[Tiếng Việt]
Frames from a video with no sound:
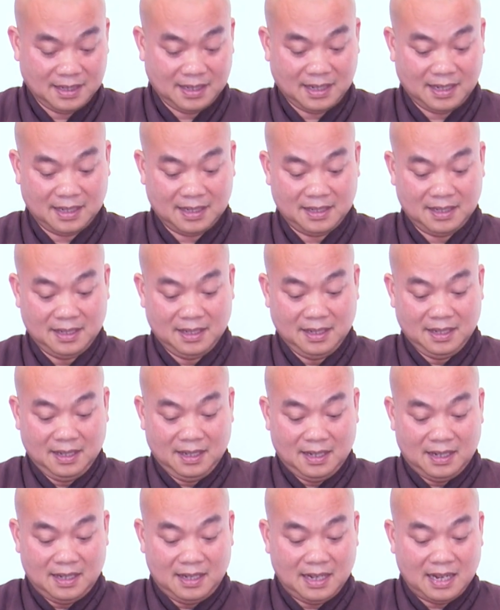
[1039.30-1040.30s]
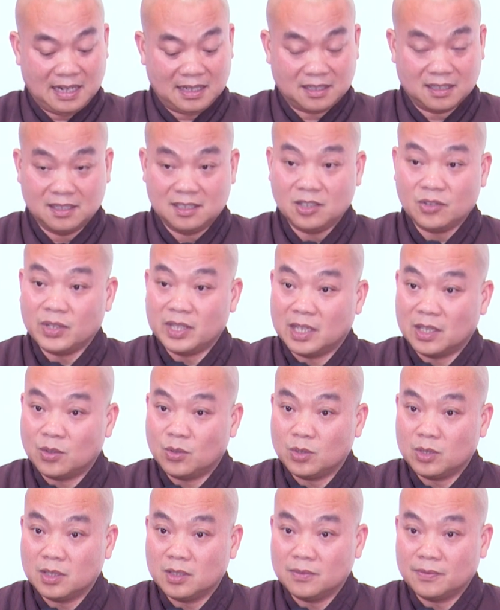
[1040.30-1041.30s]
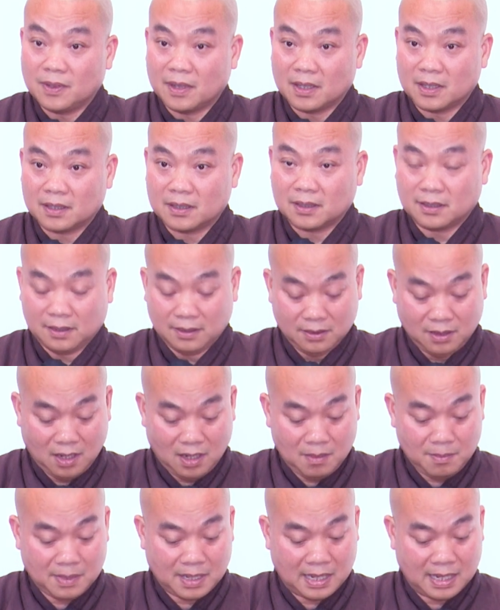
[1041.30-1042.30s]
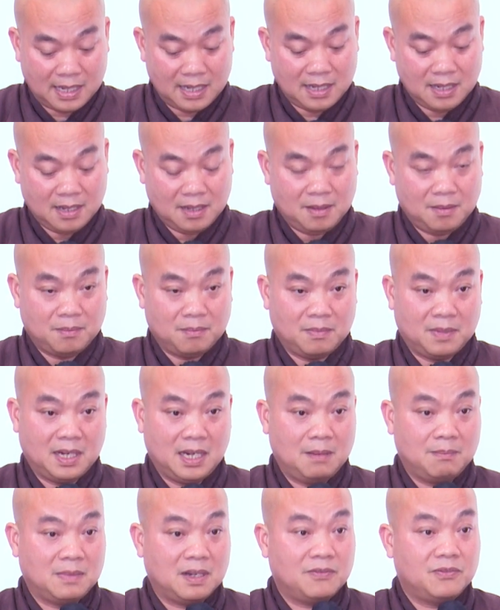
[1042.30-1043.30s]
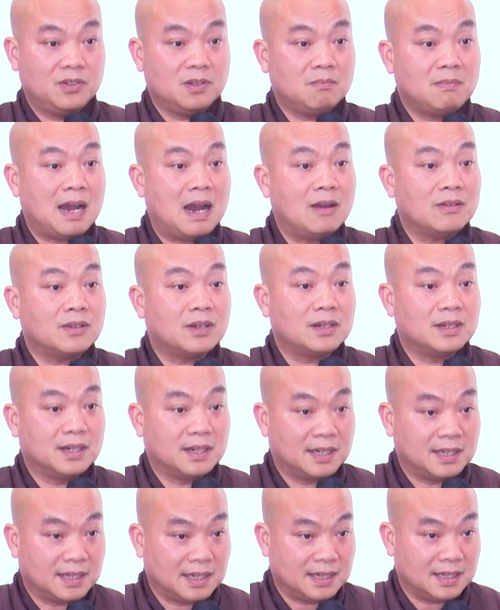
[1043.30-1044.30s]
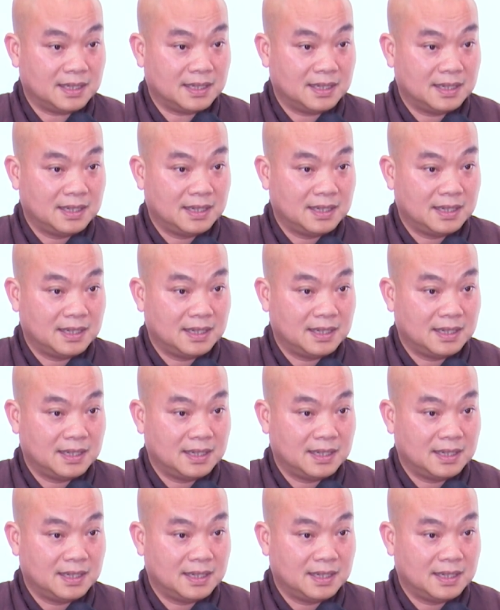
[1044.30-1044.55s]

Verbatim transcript: À, là sự xuất hiện của chư Phật, từ đó mà mà đem ra phước báo cho đời á.